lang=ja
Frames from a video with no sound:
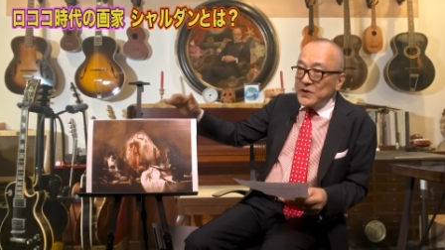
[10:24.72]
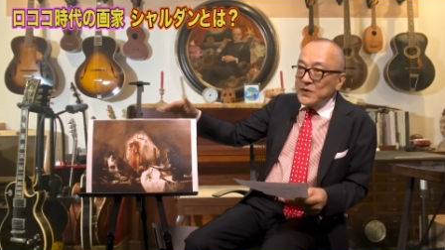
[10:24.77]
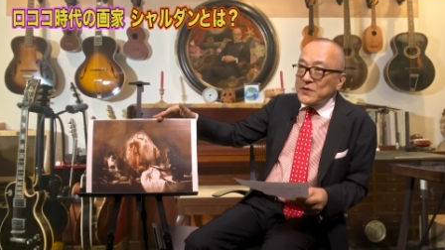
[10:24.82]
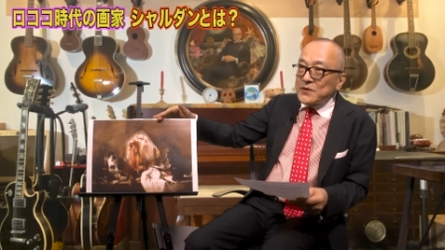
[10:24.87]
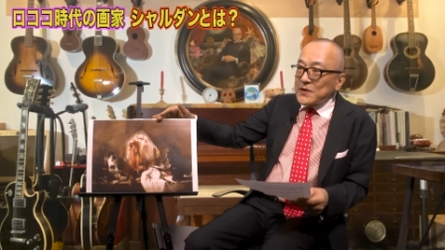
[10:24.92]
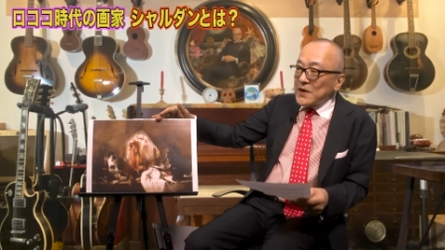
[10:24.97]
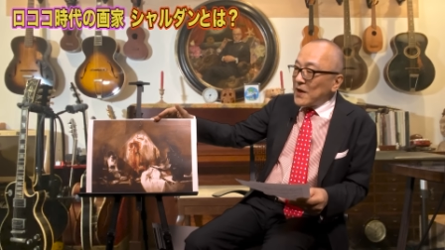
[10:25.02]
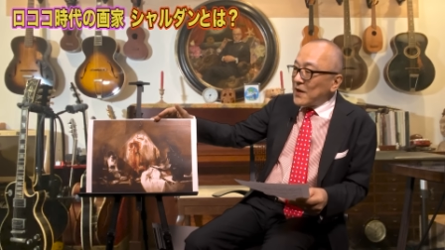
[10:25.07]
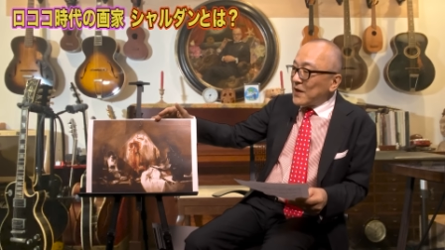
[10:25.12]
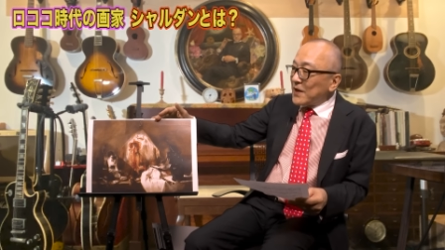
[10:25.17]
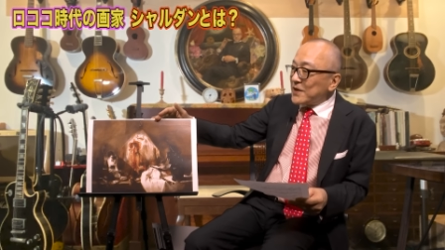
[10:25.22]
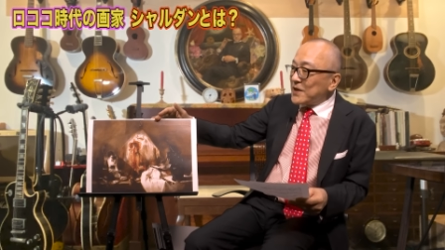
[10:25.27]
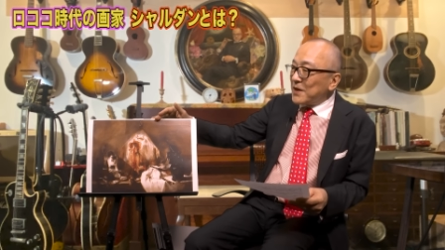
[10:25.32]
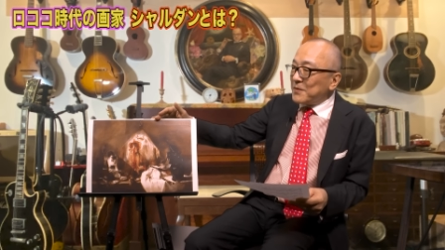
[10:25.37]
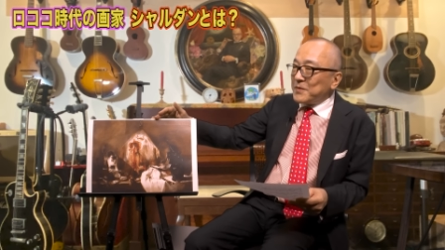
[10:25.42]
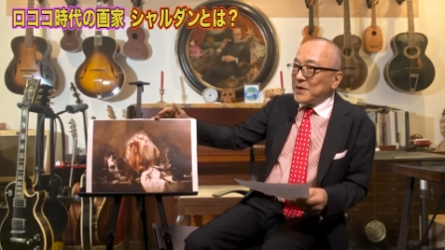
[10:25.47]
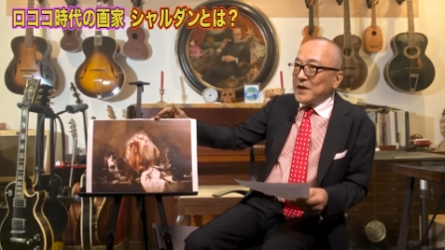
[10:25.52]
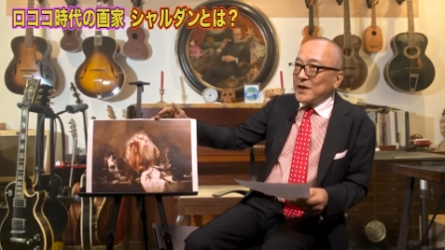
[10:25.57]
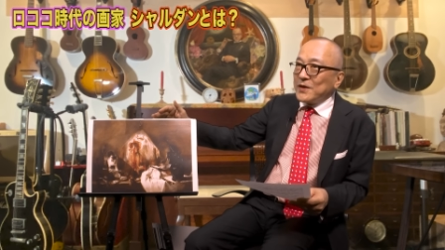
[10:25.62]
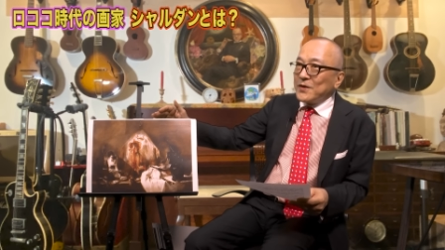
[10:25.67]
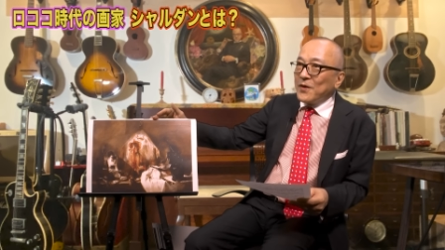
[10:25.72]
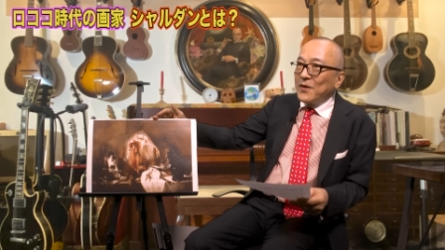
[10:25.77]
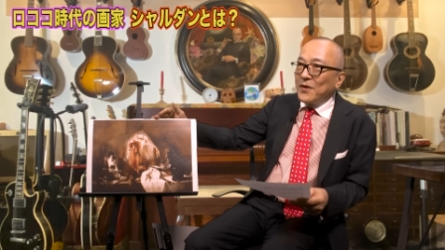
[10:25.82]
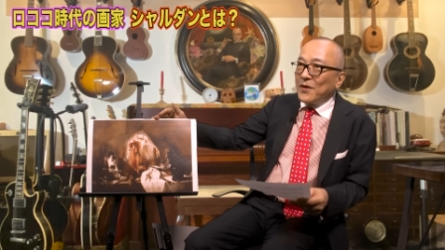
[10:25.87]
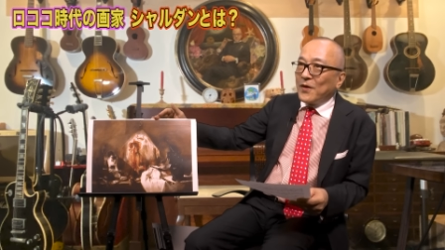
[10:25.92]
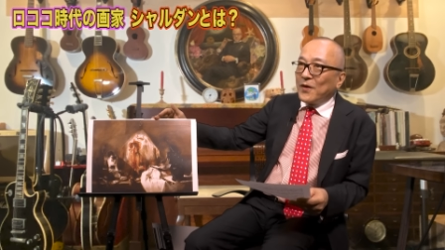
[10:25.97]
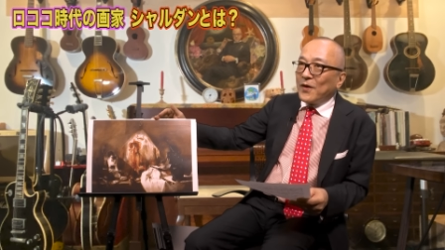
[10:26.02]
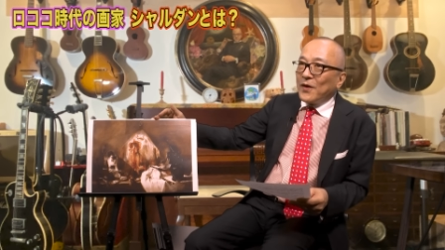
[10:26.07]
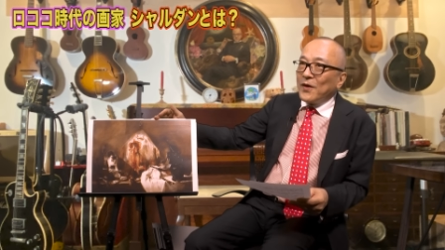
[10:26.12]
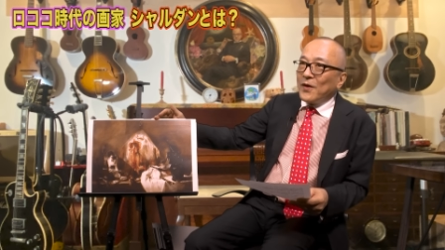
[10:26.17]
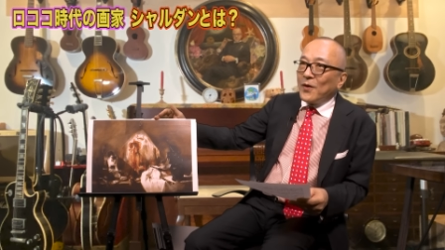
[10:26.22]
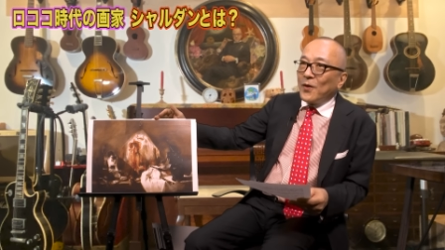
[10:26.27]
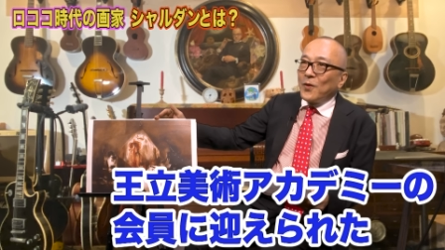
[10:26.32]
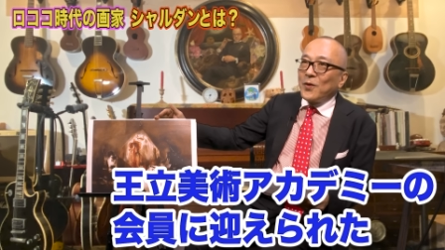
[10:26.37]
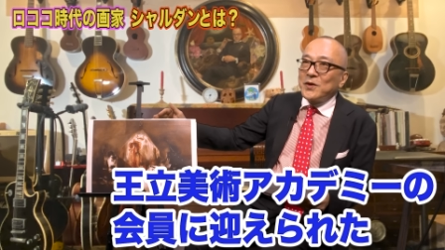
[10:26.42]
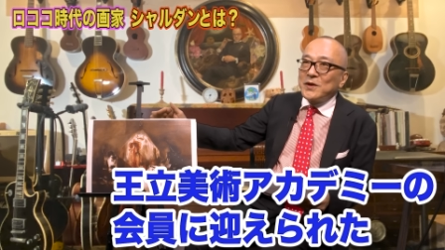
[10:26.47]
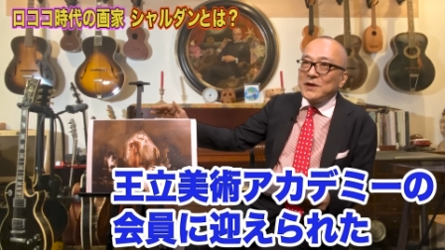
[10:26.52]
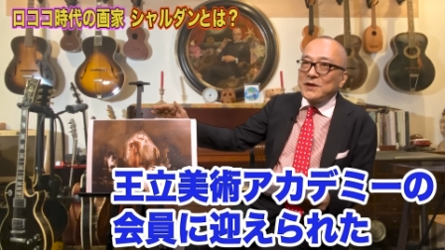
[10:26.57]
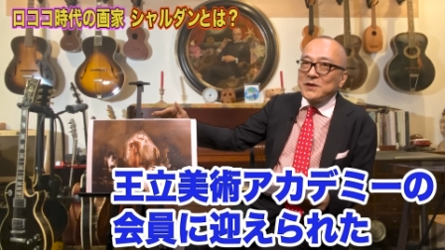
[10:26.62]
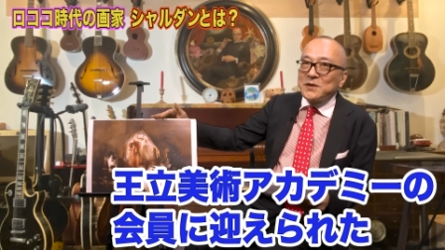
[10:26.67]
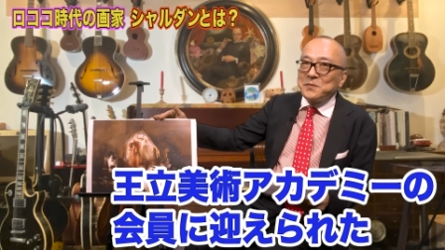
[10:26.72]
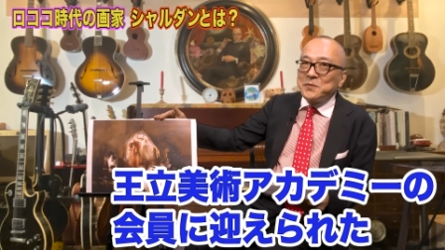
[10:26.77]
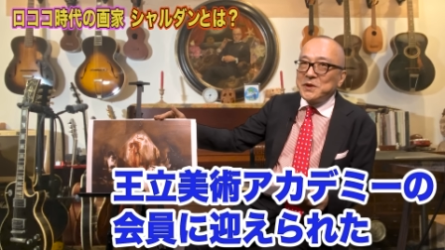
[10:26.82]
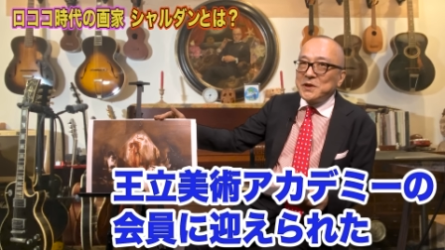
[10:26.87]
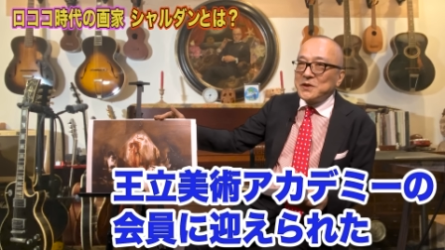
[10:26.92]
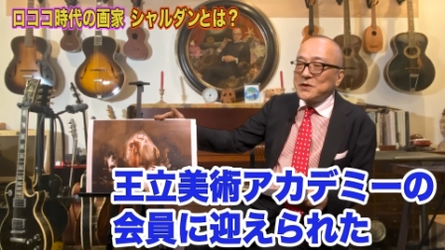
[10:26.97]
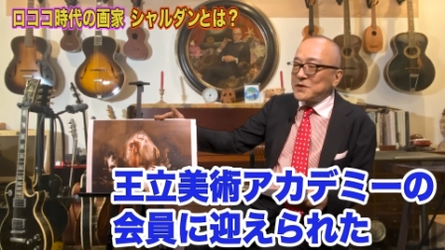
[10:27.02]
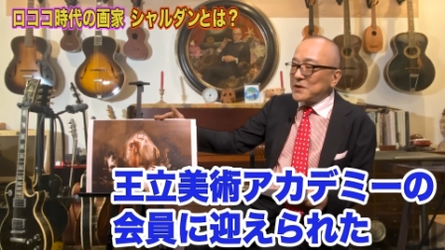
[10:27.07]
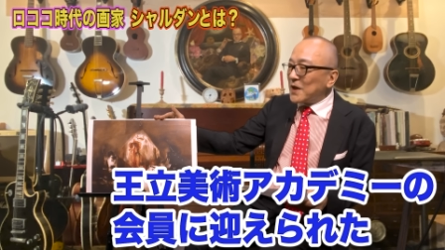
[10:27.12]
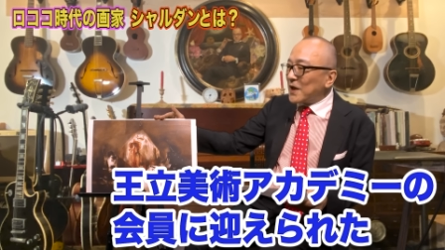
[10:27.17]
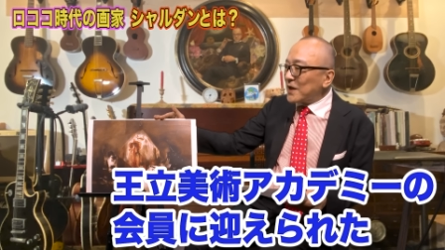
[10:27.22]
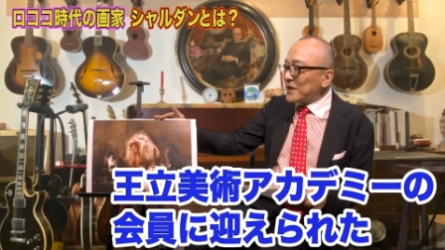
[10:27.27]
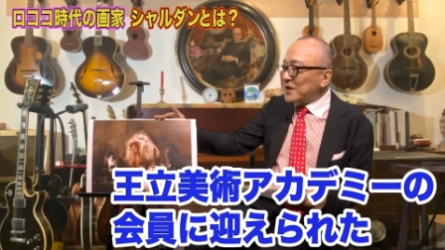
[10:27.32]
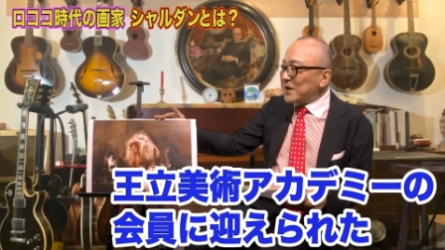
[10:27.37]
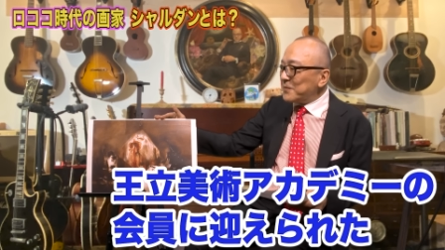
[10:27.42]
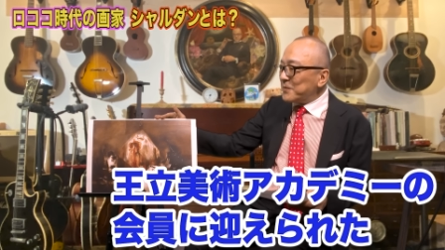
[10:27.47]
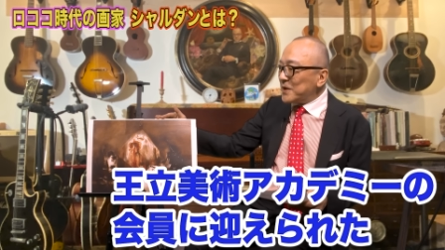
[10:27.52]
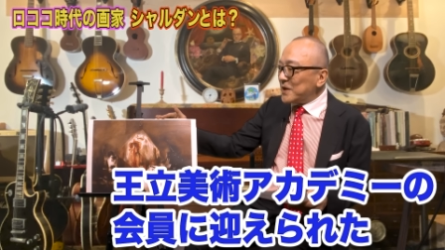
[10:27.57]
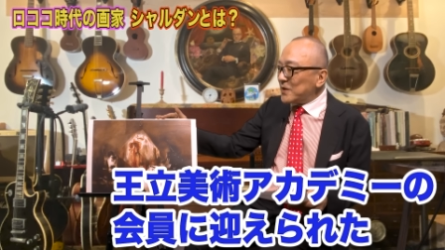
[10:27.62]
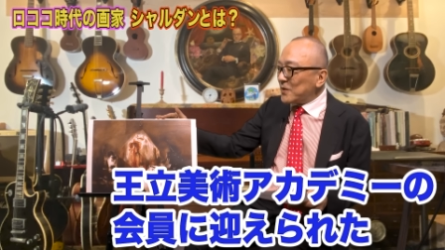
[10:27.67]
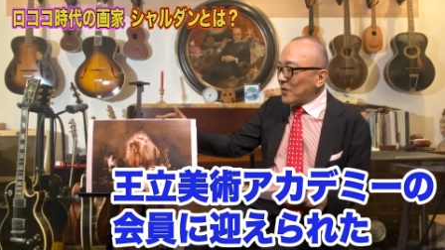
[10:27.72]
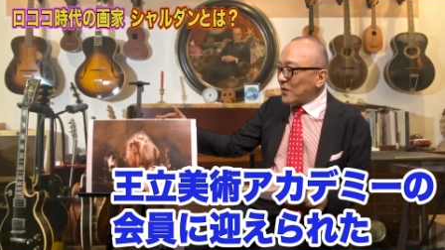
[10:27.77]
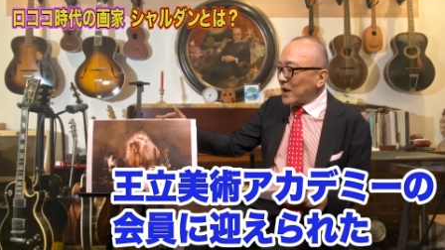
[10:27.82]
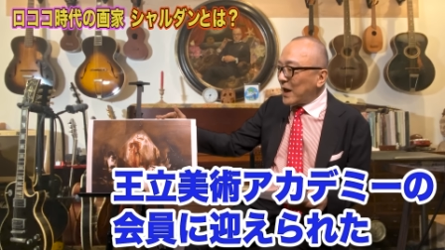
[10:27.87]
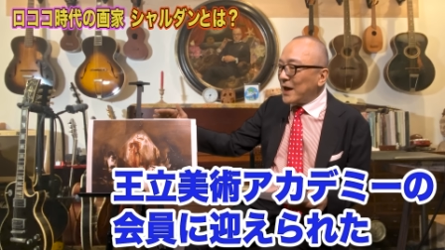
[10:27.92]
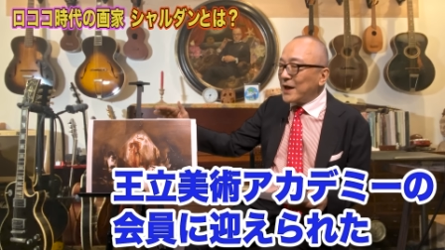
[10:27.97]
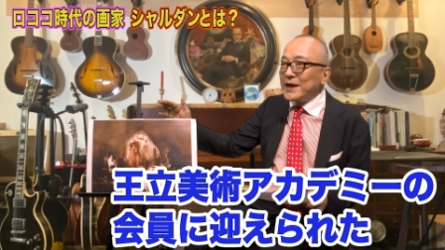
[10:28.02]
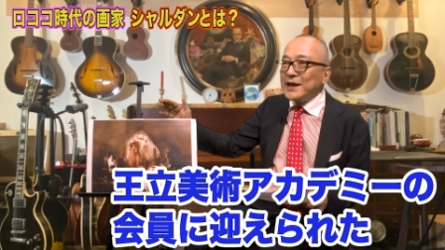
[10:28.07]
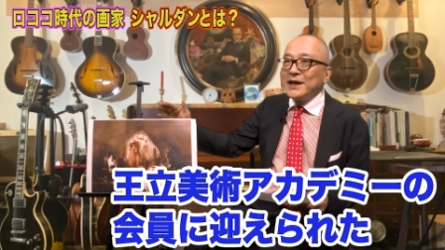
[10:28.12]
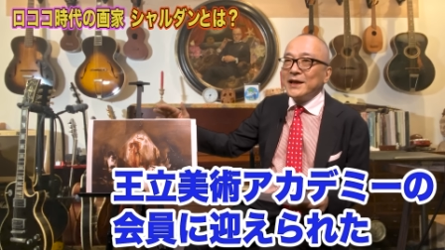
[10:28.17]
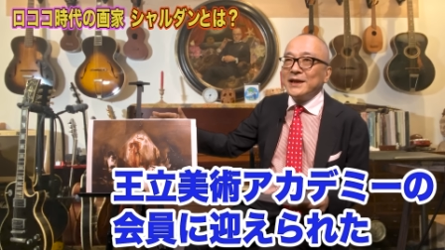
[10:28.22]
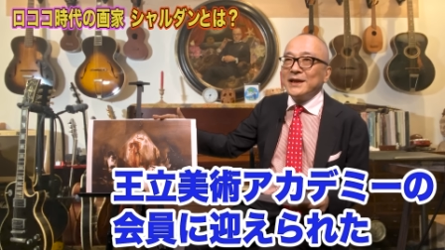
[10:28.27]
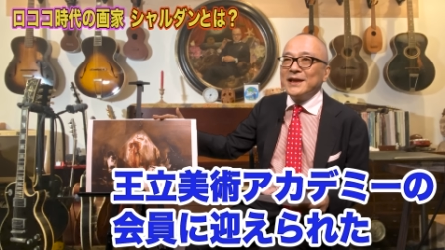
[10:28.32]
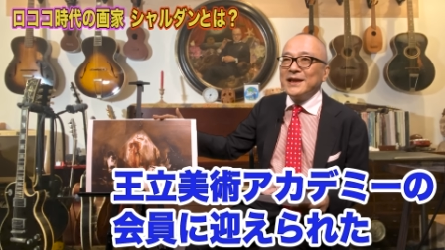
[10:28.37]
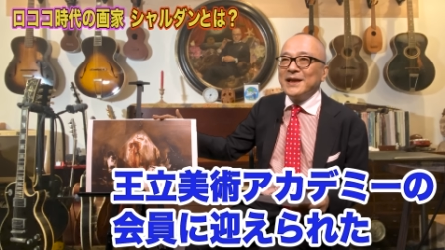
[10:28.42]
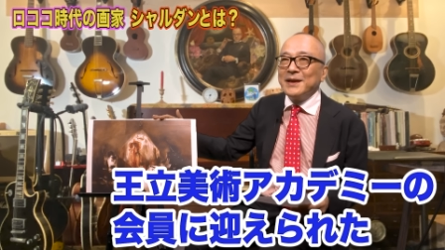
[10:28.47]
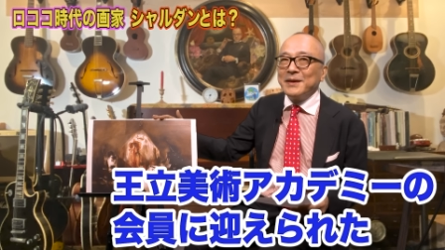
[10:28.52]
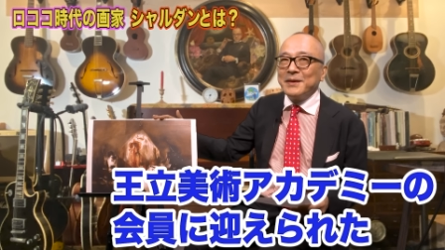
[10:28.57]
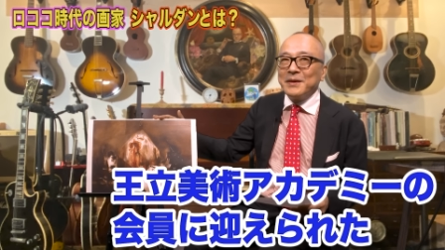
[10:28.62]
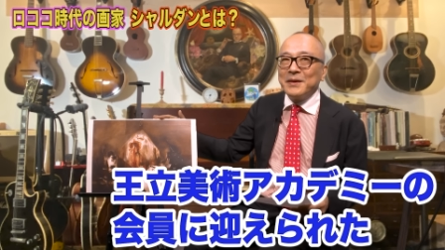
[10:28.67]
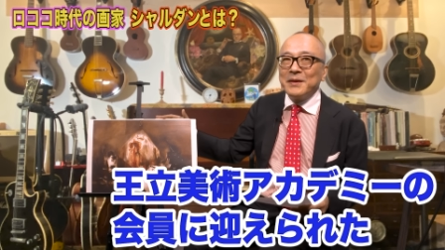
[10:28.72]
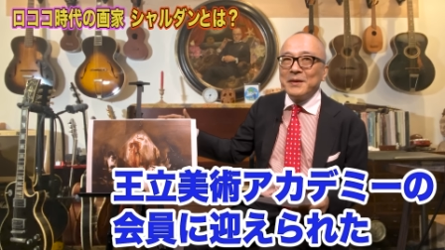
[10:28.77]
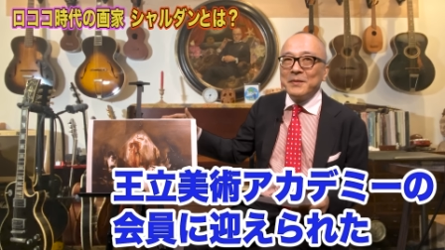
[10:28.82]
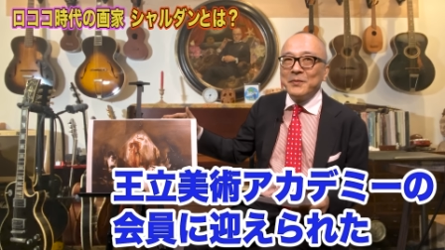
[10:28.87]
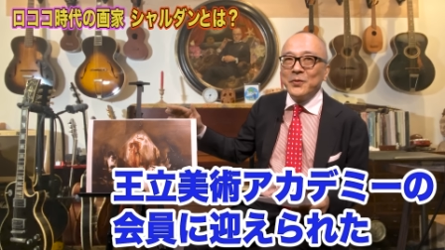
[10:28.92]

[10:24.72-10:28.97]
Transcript: 術アカデミーの王立美術アカデミーの会員に